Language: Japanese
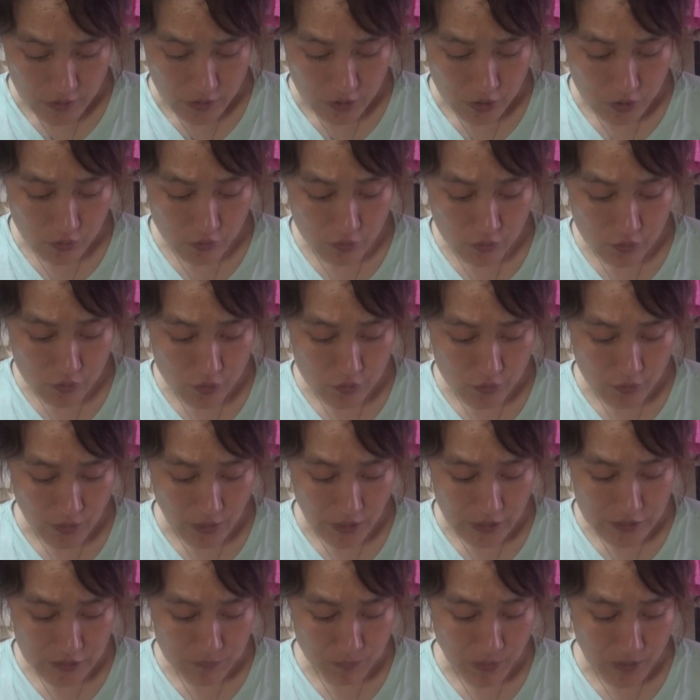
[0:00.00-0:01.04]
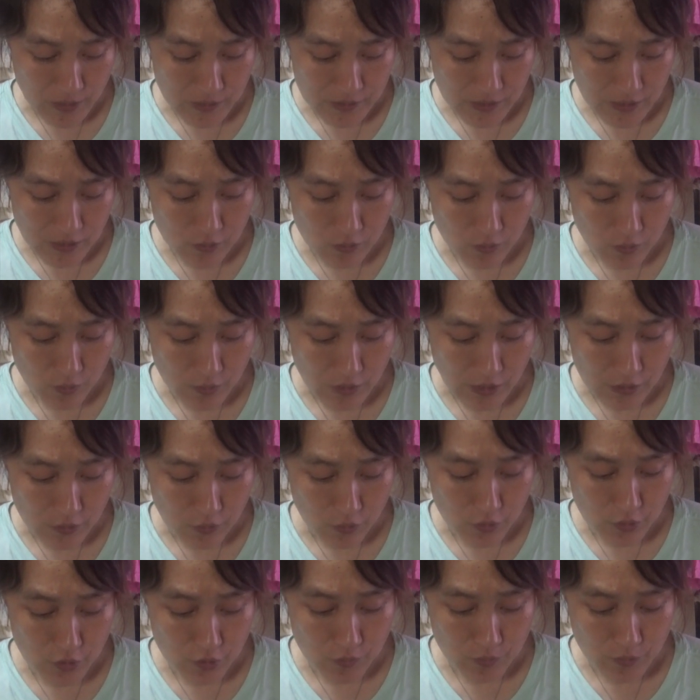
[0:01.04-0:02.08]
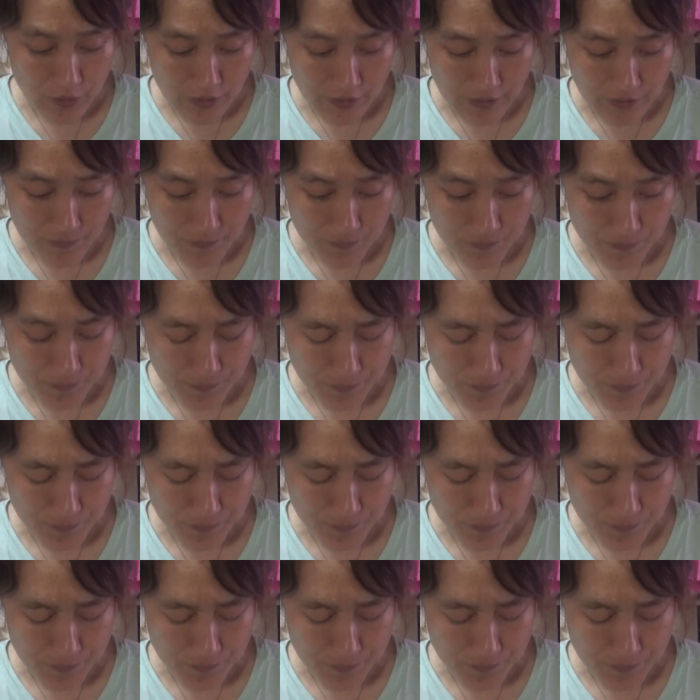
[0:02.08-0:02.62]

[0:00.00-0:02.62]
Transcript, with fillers: 98%ナトリウムやねん